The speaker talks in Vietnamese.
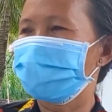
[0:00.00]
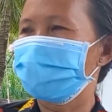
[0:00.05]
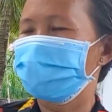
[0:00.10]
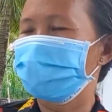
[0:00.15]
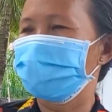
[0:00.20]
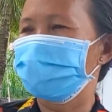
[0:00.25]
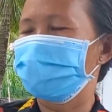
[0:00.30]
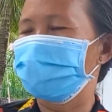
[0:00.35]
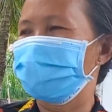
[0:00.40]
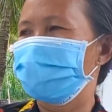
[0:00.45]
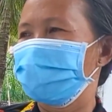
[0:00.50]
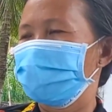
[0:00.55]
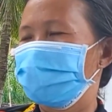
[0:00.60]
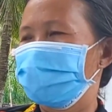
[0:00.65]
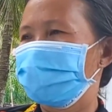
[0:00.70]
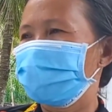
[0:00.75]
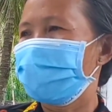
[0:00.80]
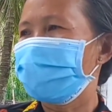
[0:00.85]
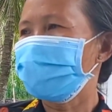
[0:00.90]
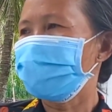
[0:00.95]
ừ,
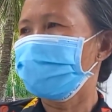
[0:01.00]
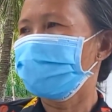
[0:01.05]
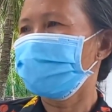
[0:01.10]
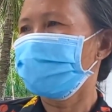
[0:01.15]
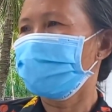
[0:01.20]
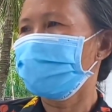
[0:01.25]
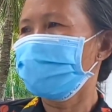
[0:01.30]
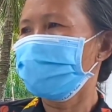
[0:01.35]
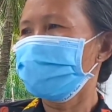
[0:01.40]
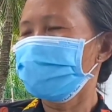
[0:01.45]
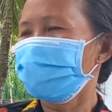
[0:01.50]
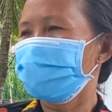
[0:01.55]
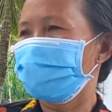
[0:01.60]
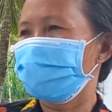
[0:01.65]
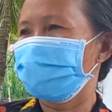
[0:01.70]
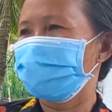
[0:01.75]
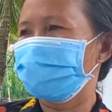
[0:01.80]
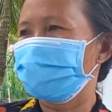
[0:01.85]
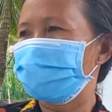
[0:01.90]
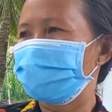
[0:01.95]
tám cũng nói
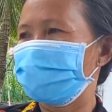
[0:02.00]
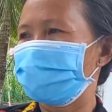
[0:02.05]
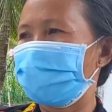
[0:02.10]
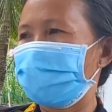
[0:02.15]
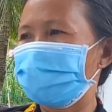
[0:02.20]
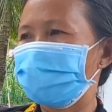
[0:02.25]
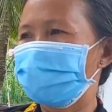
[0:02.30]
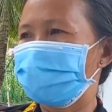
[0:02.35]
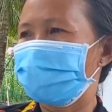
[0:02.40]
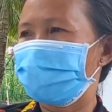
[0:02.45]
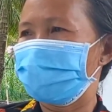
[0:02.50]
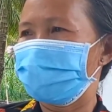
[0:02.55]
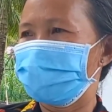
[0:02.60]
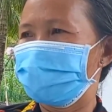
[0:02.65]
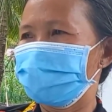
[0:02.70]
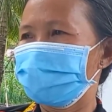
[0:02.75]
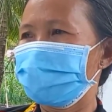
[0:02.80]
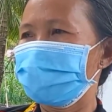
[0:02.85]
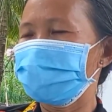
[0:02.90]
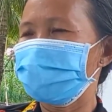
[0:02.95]
giờ tình cảnh
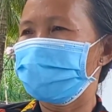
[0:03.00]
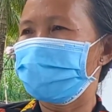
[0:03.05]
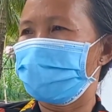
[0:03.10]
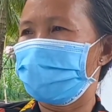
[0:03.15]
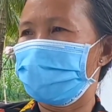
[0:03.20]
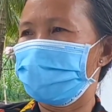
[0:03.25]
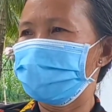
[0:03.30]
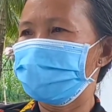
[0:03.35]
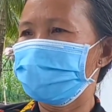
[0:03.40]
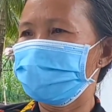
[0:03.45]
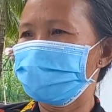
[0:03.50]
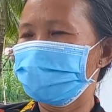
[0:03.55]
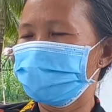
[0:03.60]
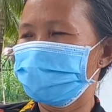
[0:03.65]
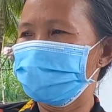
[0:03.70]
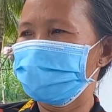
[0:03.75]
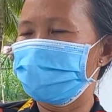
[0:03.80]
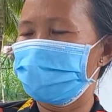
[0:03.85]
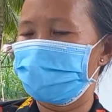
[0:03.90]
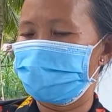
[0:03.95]
vậy tám khổ lắm
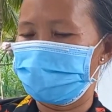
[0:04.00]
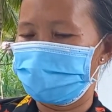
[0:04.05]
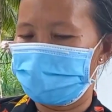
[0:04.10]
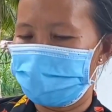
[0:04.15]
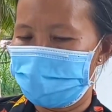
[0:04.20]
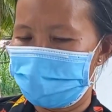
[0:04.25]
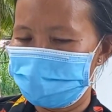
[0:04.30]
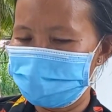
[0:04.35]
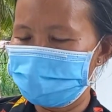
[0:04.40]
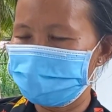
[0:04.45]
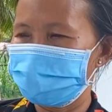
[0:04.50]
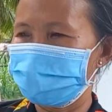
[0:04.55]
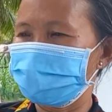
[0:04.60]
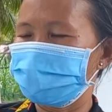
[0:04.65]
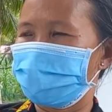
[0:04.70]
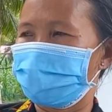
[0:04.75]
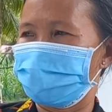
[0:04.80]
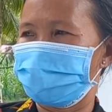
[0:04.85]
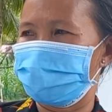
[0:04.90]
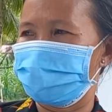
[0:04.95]
cũng nghèo khổ không
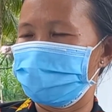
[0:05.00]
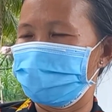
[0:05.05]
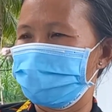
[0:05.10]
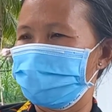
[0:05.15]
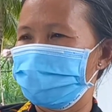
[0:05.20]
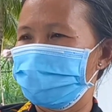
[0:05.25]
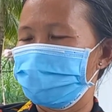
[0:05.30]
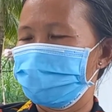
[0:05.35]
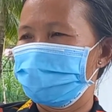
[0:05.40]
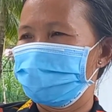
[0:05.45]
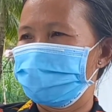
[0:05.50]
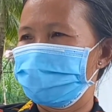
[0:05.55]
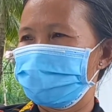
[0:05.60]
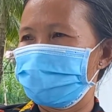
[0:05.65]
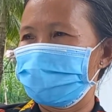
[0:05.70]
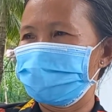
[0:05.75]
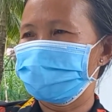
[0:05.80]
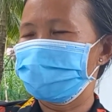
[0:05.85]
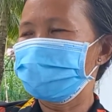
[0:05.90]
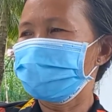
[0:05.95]
có tiền yeah.
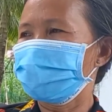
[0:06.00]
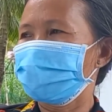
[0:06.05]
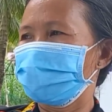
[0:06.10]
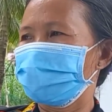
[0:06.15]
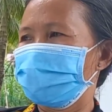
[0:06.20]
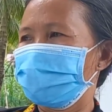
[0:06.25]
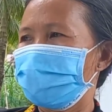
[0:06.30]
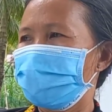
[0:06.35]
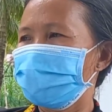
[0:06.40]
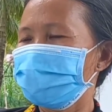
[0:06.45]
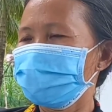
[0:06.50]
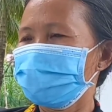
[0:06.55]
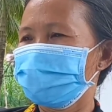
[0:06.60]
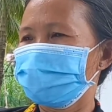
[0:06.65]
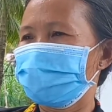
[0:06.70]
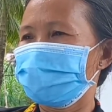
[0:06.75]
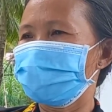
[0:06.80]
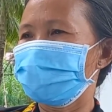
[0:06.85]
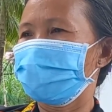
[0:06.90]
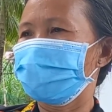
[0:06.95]
mà số tiền lớn
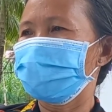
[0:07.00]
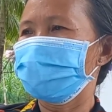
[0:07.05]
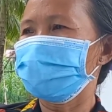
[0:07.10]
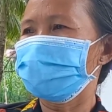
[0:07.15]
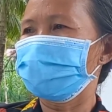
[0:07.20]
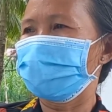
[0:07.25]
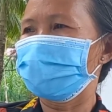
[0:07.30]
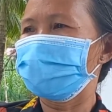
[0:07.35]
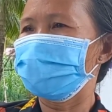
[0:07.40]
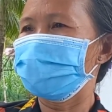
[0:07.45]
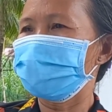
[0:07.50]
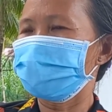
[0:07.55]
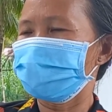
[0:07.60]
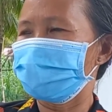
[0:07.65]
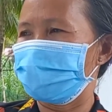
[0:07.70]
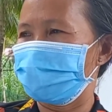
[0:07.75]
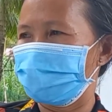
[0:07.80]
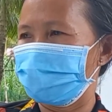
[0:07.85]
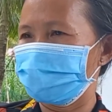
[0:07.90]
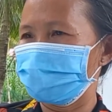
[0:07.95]
thì tám không có giải
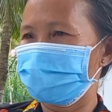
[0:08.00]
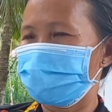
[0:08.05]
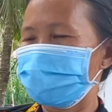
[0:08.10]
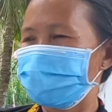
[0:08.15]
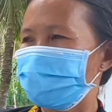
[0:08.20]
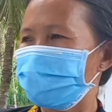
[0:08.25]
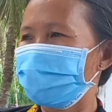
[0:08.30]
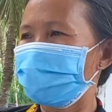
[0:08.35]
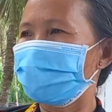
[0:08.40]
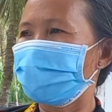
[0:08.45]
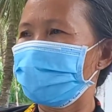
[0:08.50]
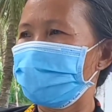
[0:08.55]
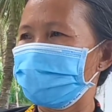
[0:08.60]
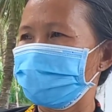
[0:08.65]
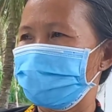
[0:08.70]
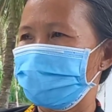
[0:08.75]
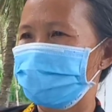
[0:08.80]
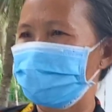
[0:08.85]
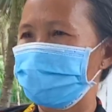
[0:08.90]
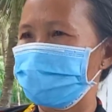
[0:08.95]
quyết được tám không có
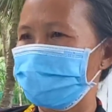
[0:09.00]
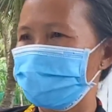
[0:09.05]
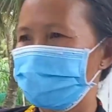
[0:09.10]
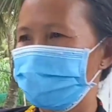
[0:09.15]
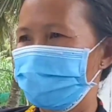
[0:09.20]
lo được